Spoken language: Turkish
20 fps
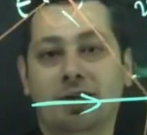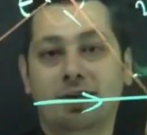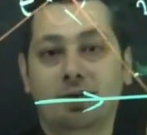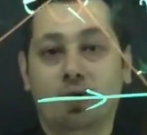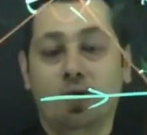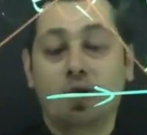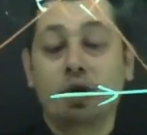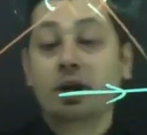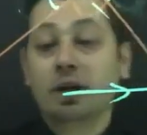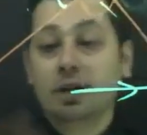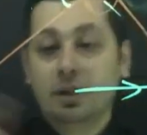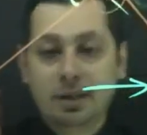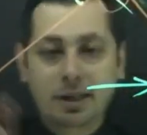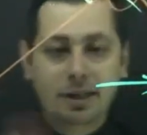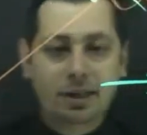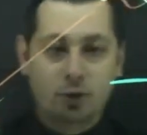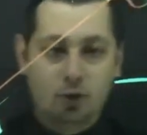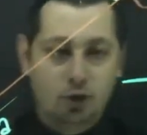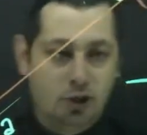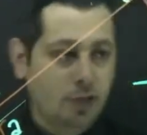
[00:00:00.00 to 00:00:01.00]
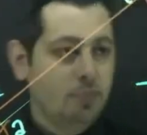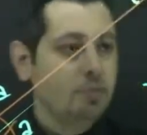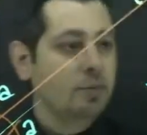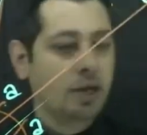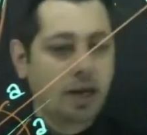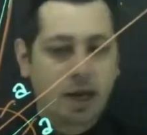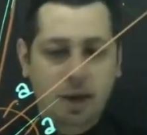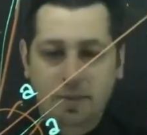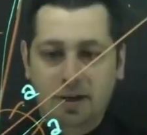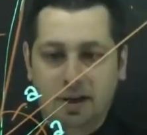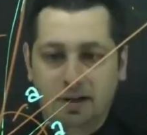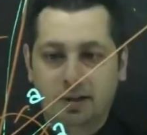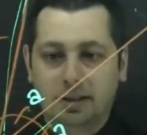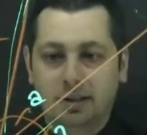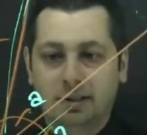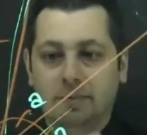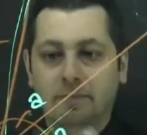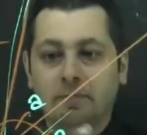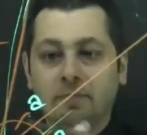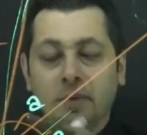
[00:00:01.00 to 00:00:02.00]
kalıyor. Neden hocam? Hemen
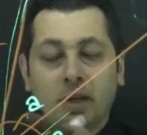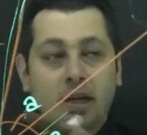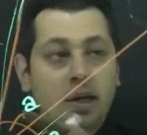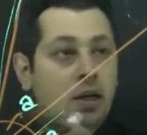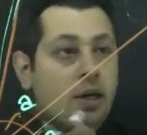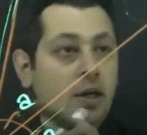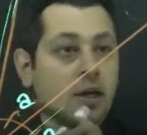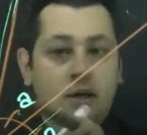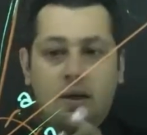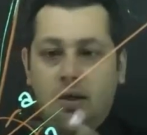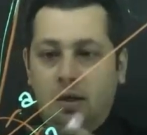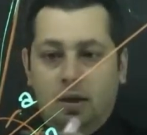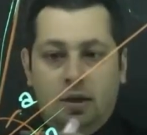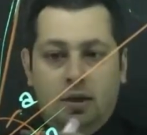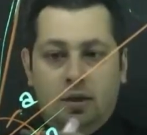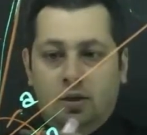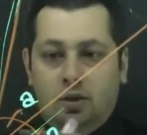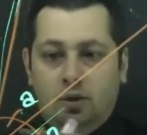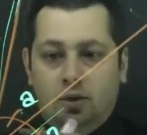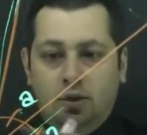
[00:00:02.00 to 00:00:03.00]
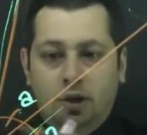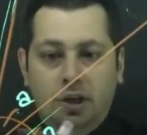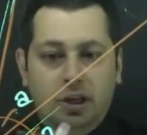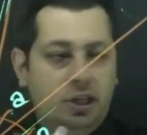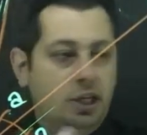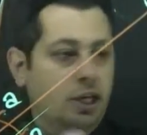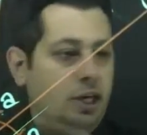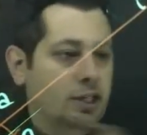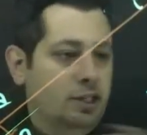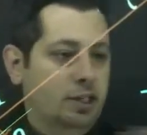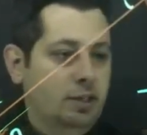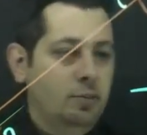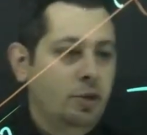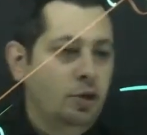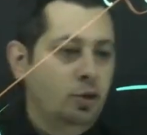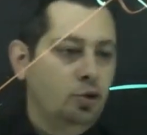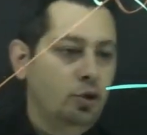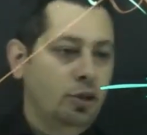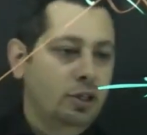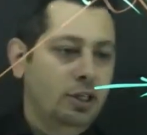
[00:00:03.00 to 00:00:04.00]
anlatayım. Şuraya 2A diyeyim.
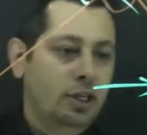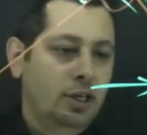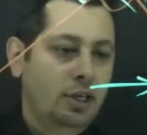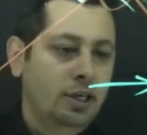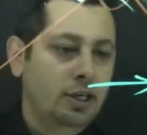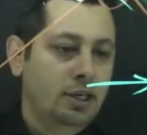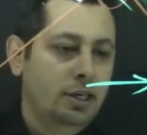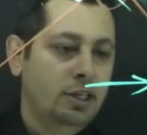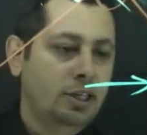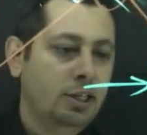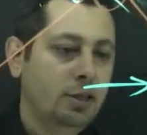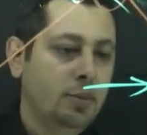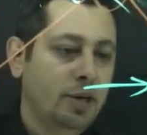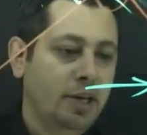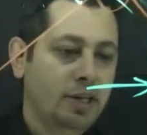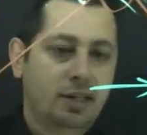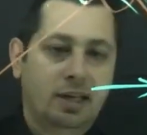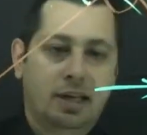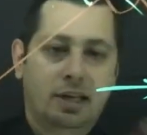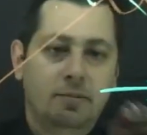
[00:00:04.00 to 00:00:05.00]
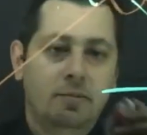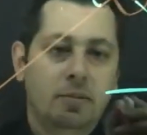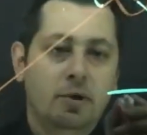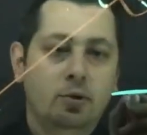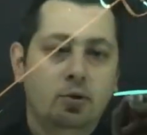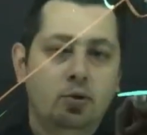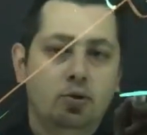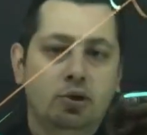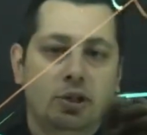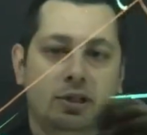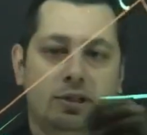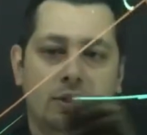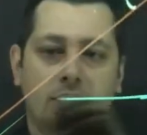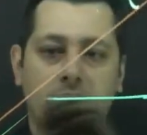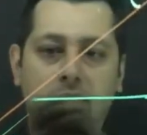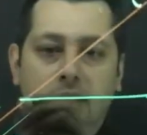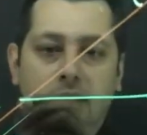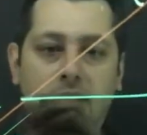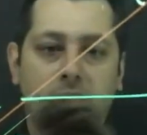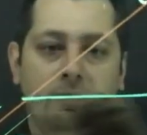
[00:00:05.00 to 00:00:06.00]
Şuraya da 2B diyelim.
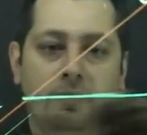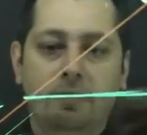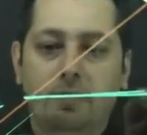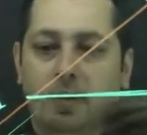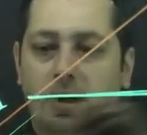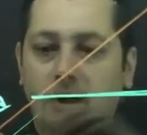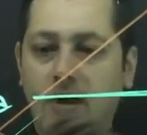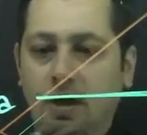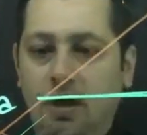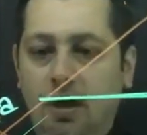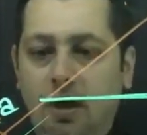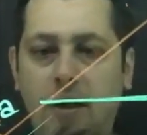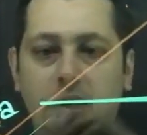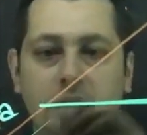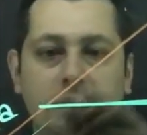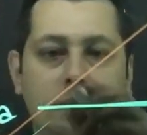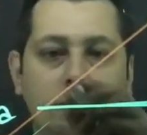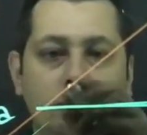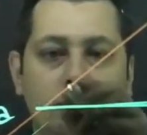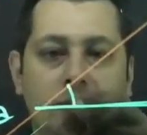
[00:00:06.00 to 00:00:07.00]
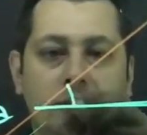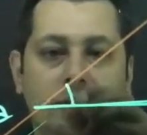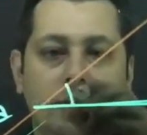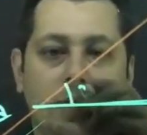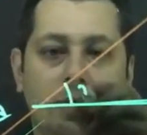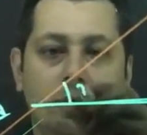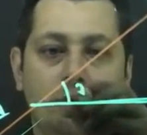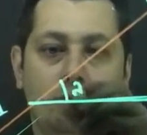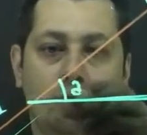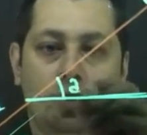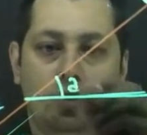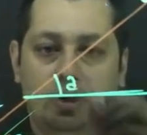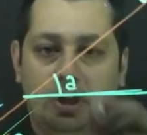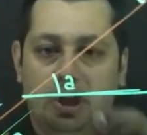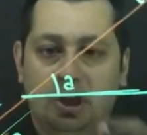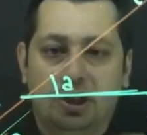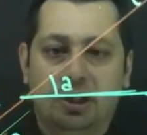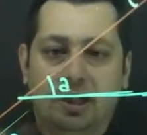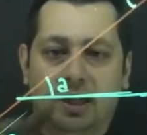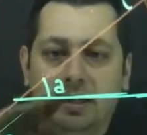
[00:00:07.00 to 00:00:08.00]
Uzatalım. A ise burası A olur
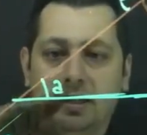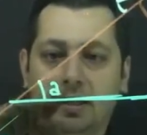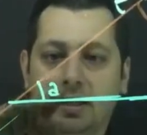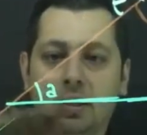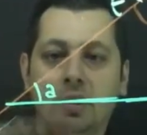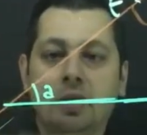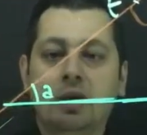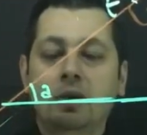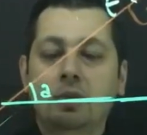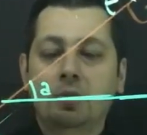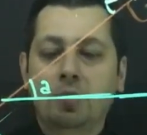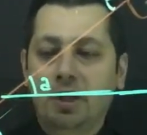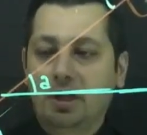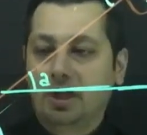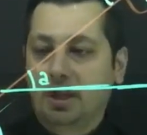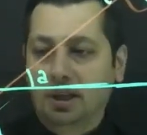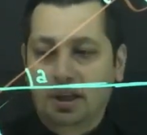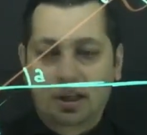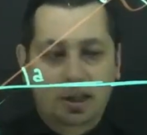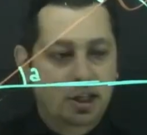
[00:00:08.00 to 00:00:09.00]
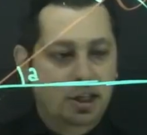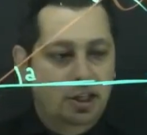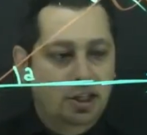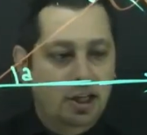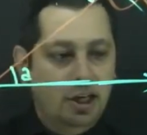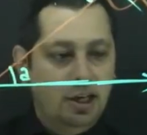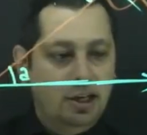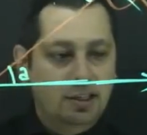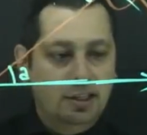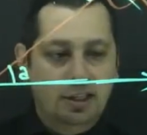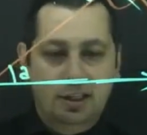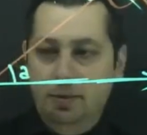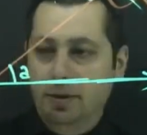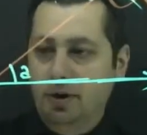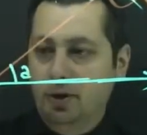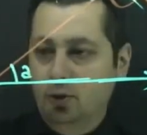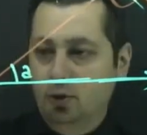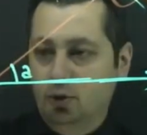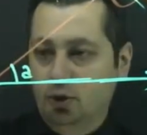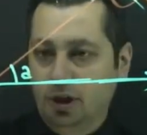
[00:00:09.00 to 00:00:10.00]
yöndeşten. Peki 2 artı 2B
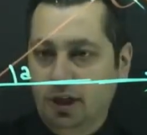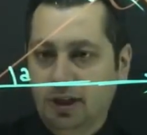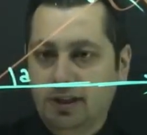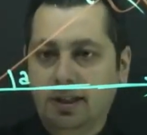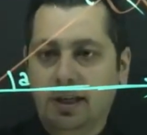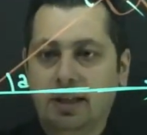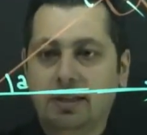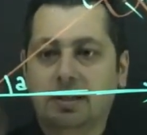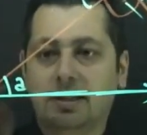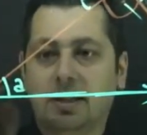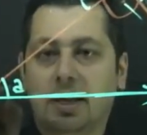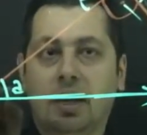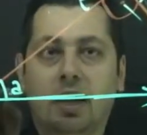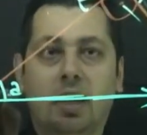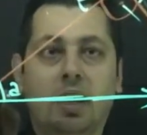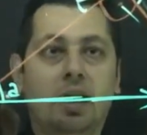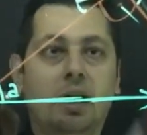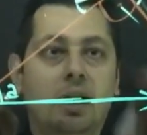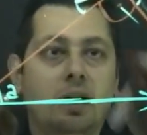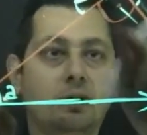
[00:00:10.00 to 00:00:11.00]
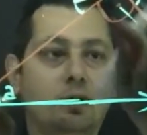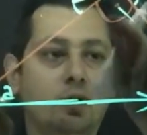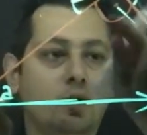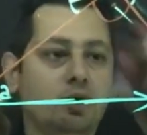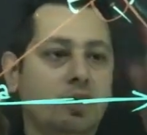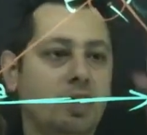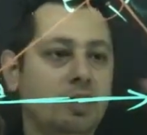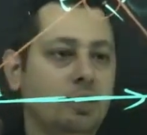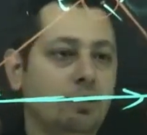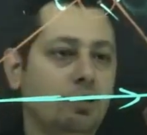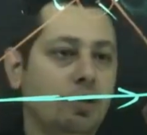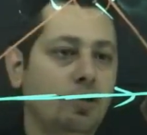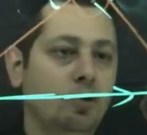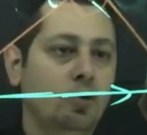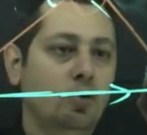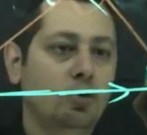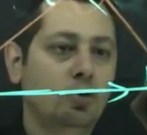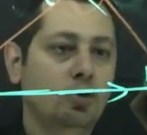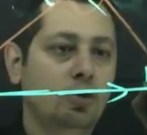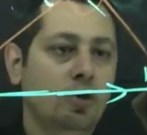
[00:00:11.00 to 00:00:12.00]
180 ise A 90 ise burada ne
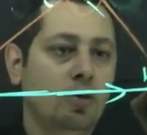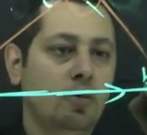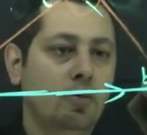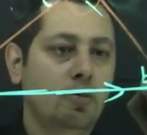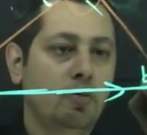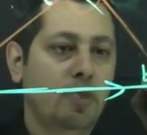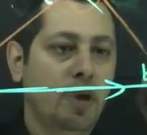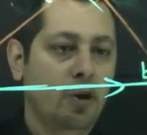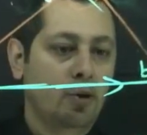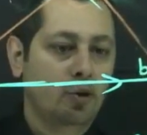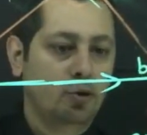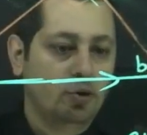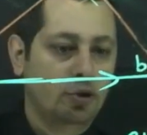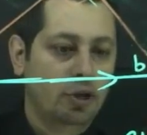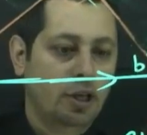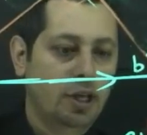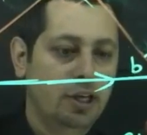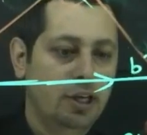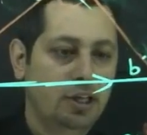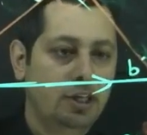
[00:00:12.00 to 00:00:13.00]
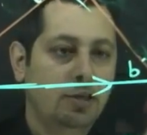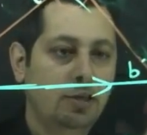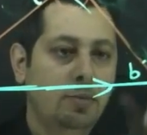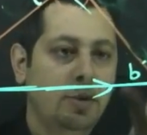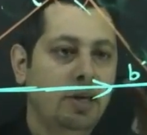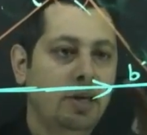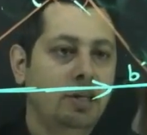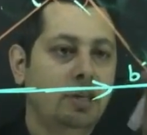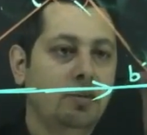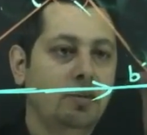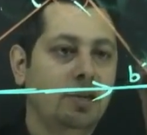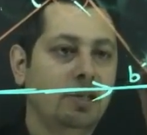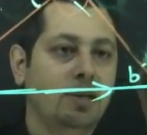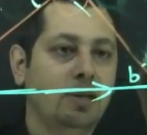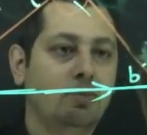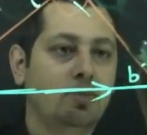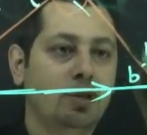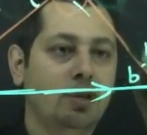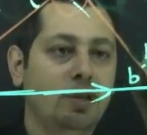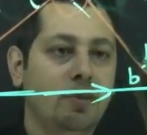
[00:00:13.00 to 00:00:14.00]
olur? B olur. E 2B
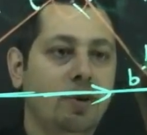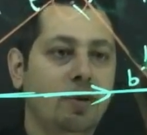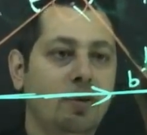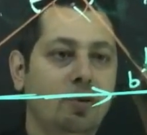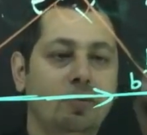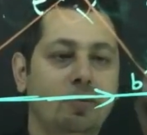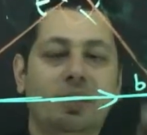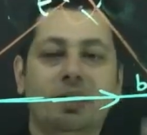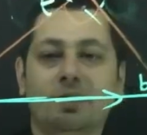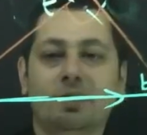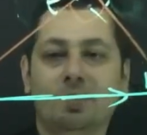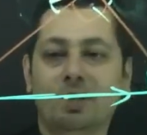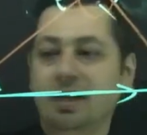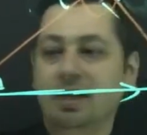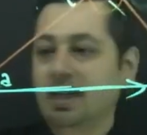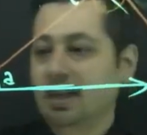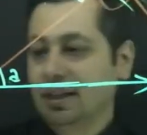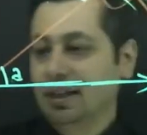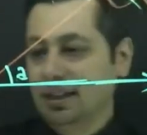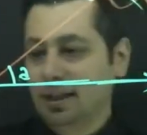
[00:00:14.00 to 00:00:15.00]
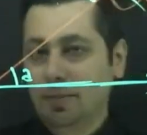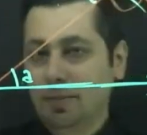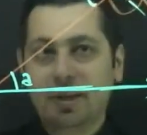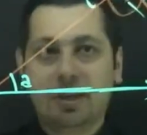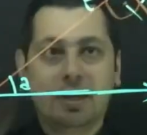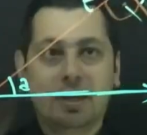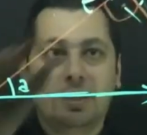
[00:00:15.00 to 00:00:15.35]
2B'den burada B olmaz mı? Demek